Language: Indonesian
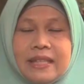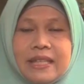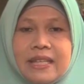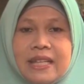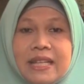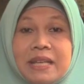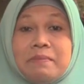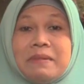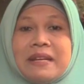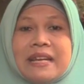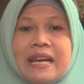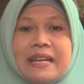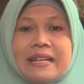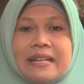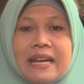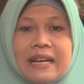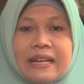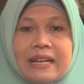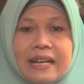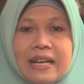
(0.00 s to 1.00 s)
Ini
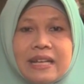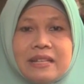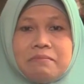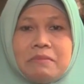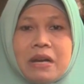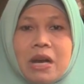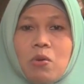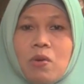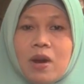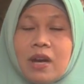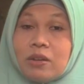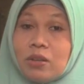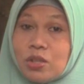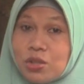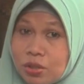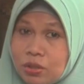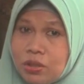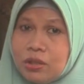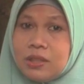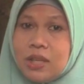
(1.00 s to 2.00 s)
menandakan bahwa
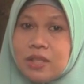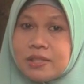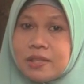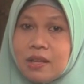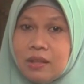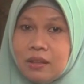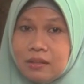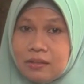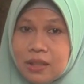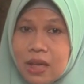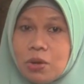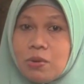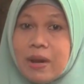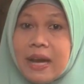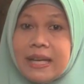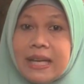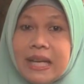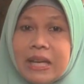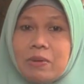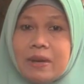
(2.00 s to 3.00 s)
Rasulullah SAW
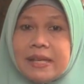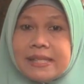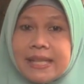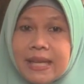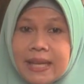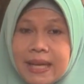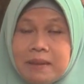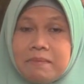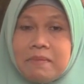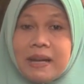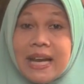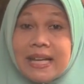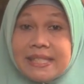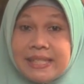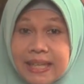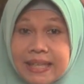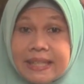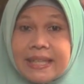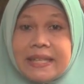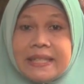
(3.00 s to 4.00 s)
Alaihi Wasallam
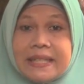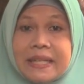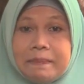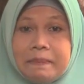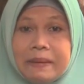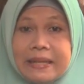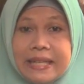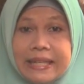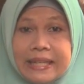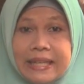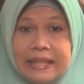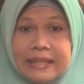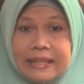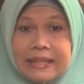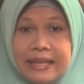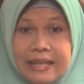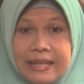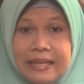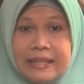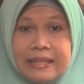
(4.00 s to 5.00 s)
mengajarkan kepada
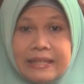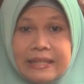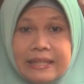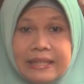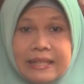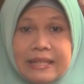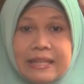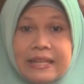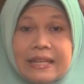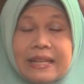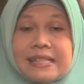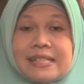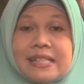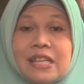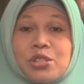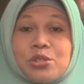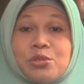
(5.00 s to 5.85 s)
kita rasa